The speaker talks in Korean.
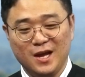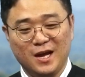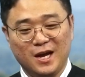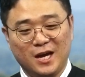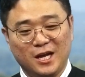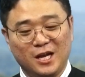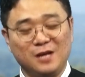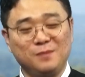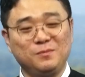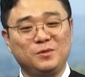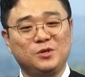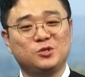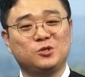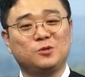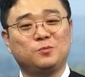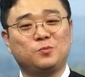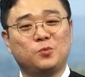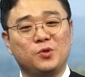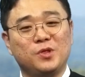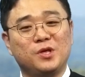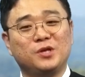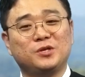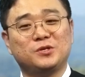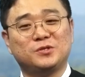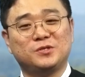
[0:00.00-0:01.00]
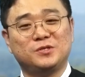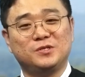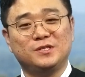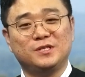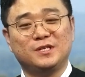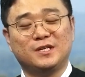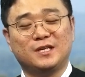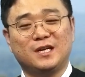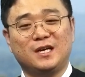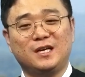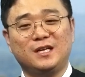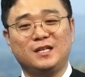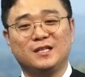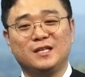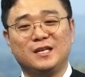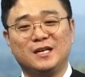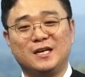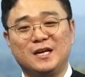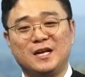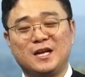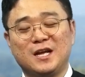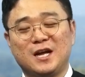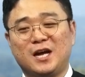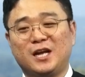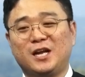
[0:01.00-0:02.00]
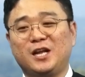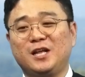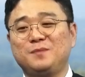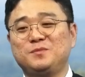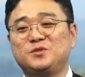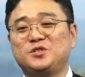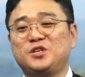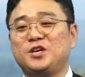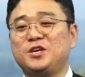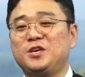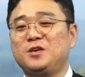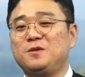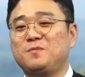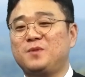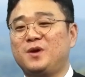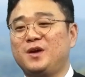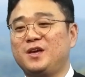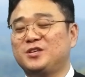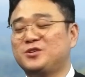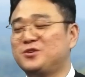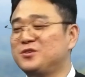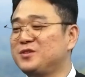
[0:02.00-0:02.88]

하나님께서 보내셨으니까 하나님 책임하에